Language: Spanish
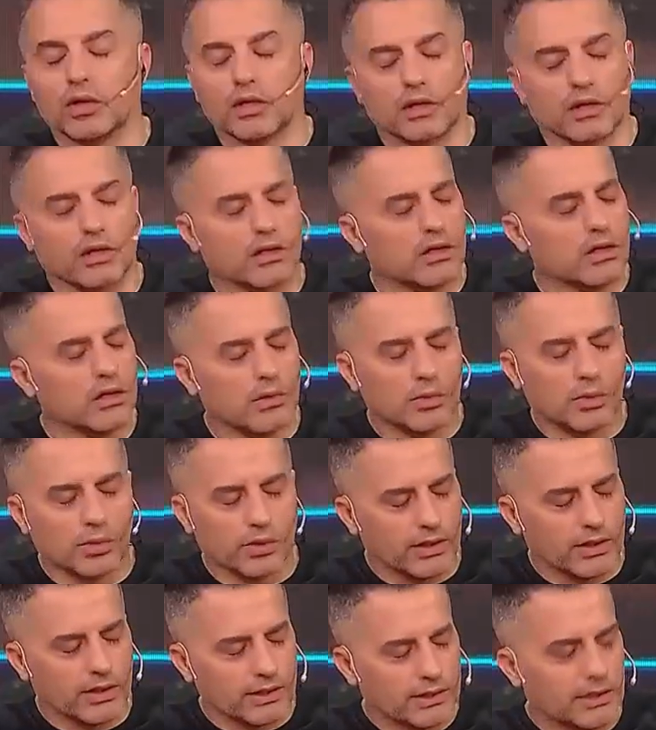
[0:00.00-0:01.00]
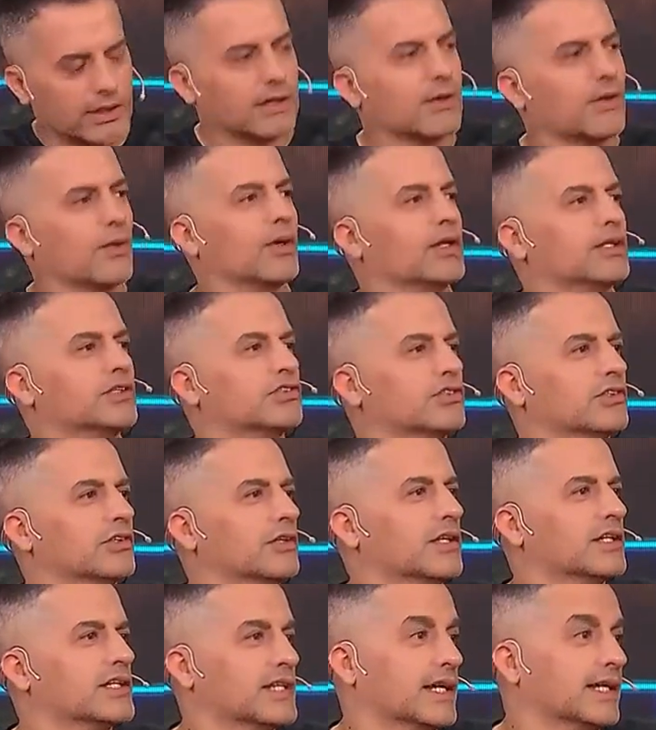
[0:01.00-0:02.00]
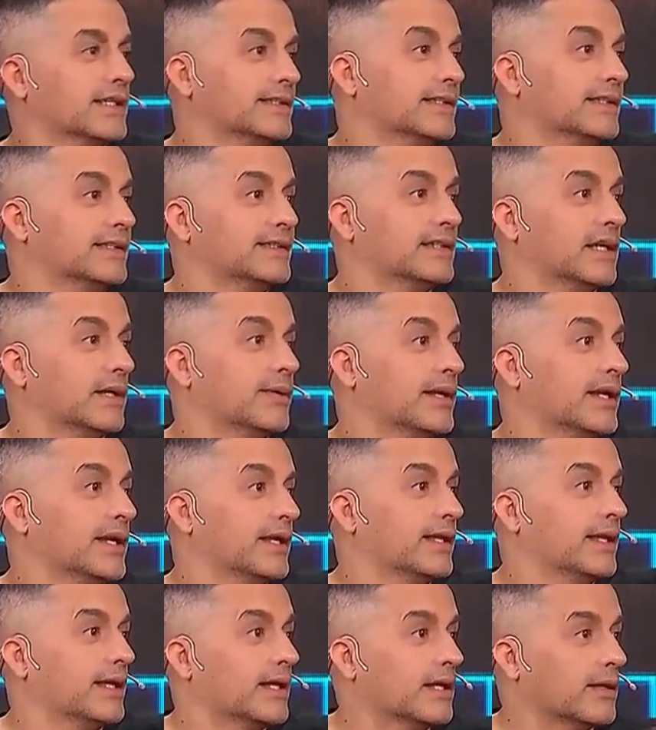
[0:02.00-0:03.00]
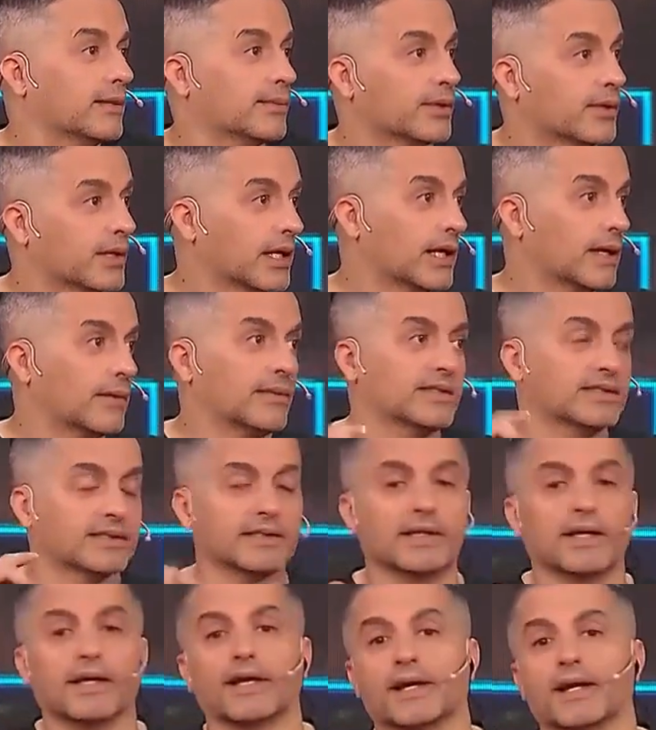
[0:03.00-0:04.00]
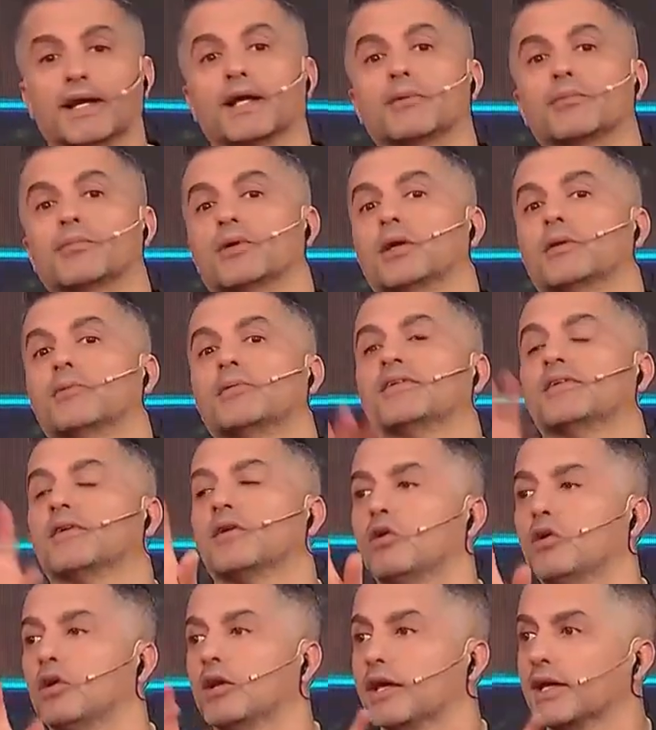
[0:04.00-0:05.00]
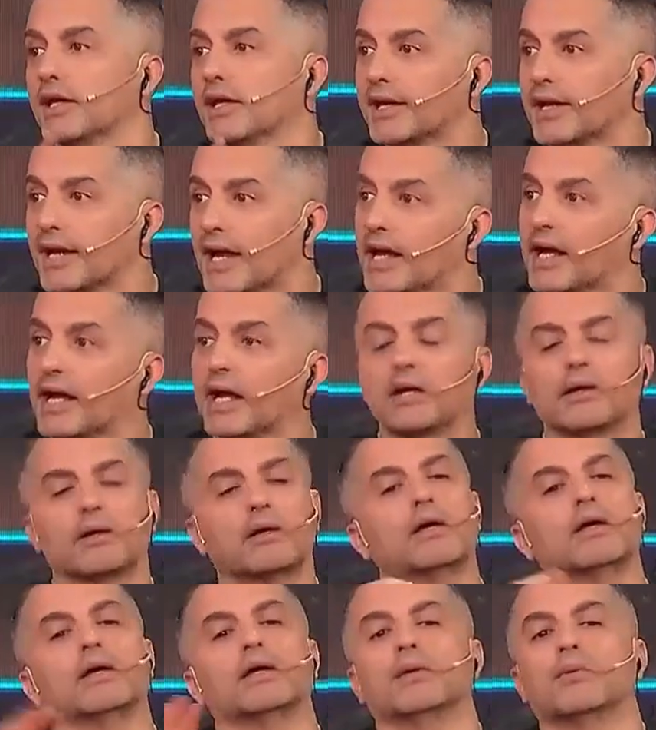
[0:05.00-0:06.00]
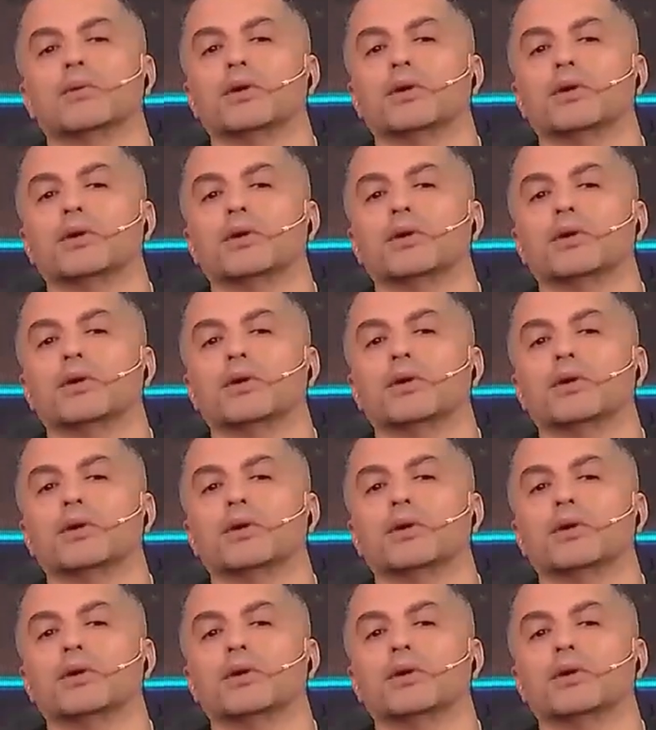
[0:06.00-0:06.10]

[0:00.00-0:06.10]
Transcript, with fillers: que no voy cuáles son, que llegan sin saber qué tienen el programa, sin nada, arranca el programa, y dicen hola y arrancan.